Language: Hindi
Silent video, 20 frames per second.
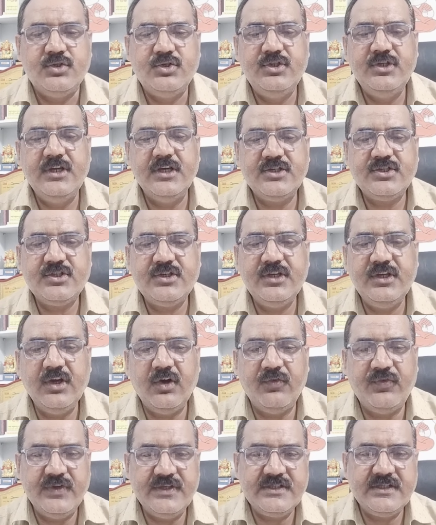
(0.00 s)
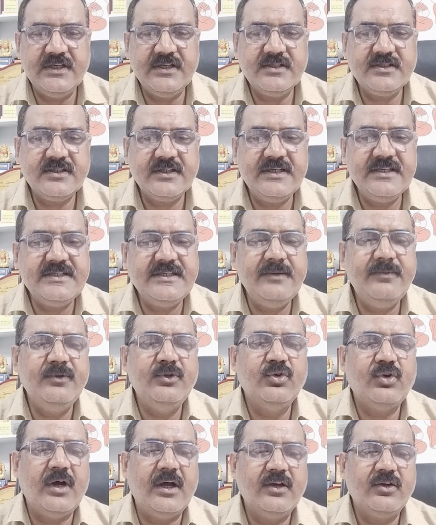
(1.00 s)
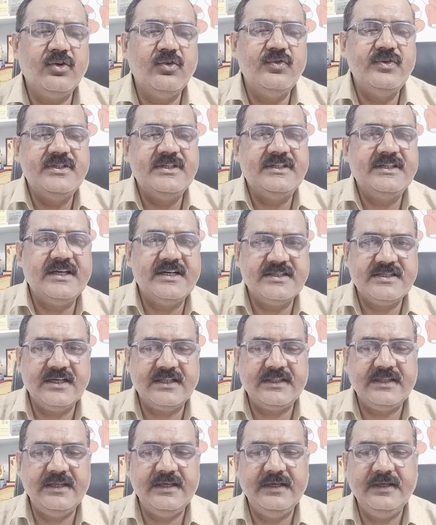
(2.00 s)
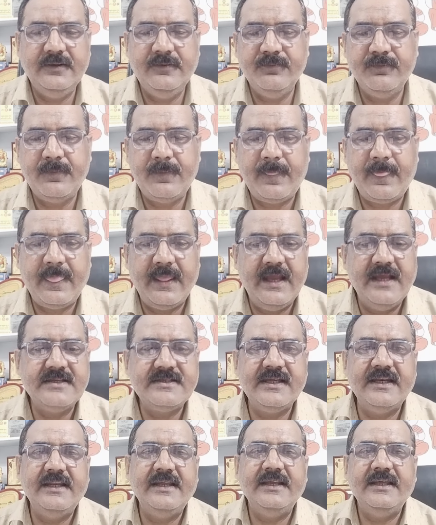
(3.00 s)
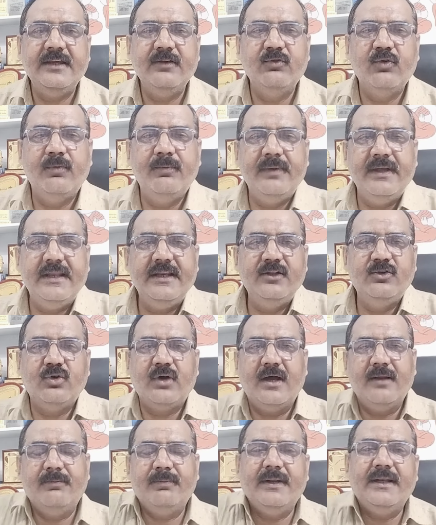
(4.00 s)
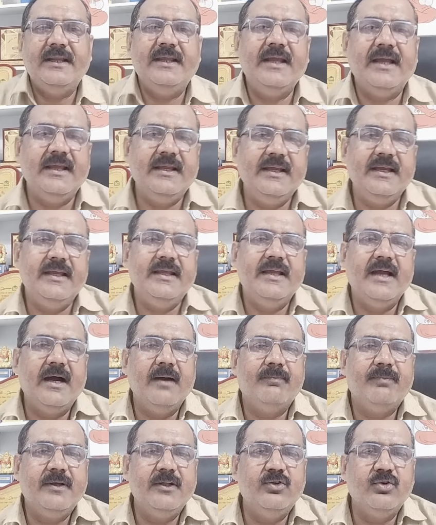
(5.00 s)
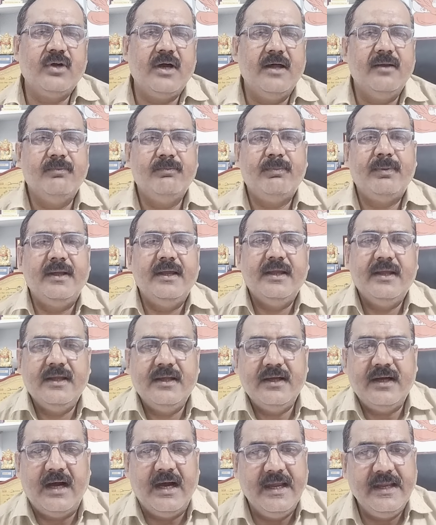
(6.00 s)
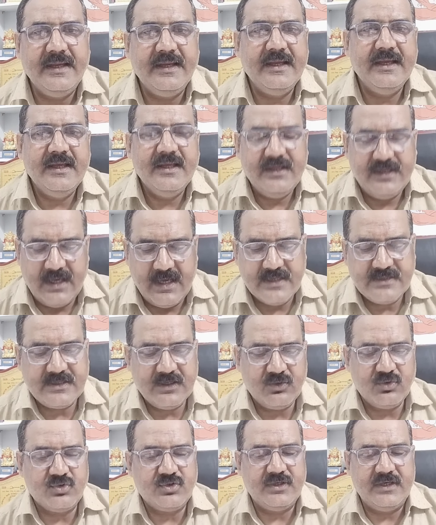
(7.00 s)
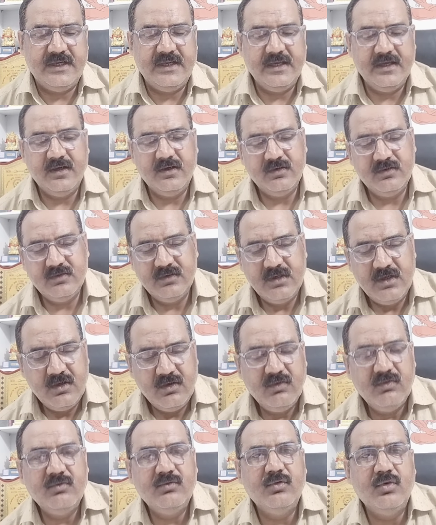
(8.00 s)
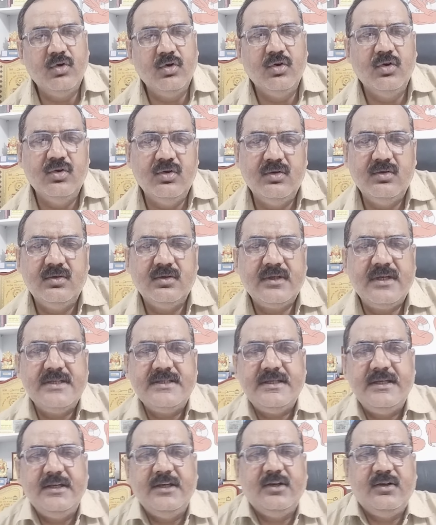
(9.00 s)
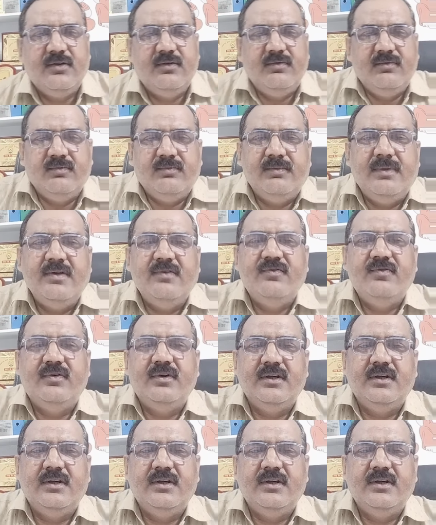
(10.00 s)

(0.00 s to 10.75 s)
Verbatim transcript: जीएसटी ऑफिसर्स किसी भी दुकान को विजिट कर सकते हैं ऐसा नहीं कि वो मेरी दुकान पे नहीं आएंगे या आपकी दुकान पे आएंगे ऐसा कुछ नहीं है वो किसी भी